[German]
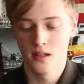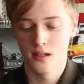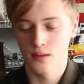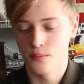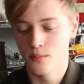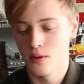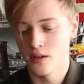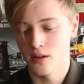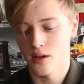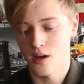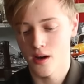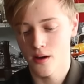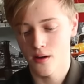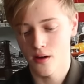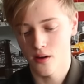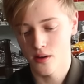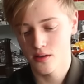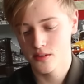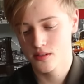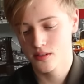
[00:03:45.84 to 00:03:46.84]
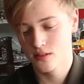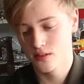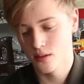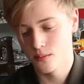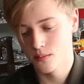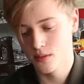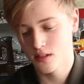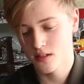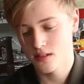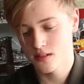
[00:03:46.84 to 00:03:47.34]
ich meine,
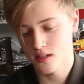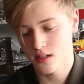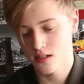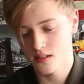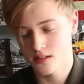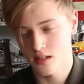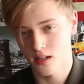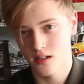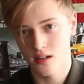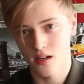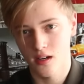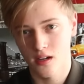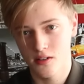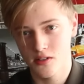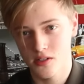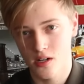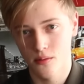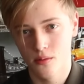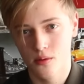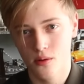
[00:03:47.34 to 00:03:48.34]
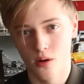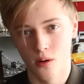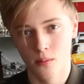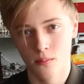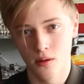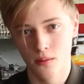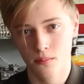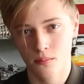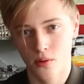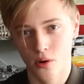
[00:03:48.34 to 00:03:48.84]
ausgenommen, dass seine Rechtschreibung
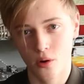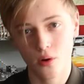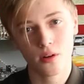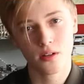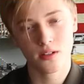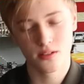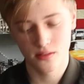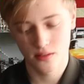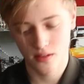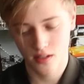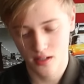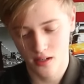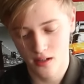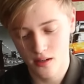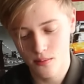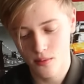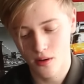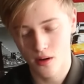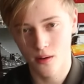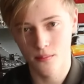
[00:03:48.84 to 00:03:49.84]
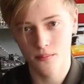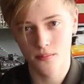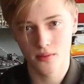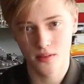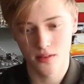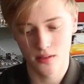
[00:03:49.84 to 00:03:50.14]
komplett broke ist und er überhaupt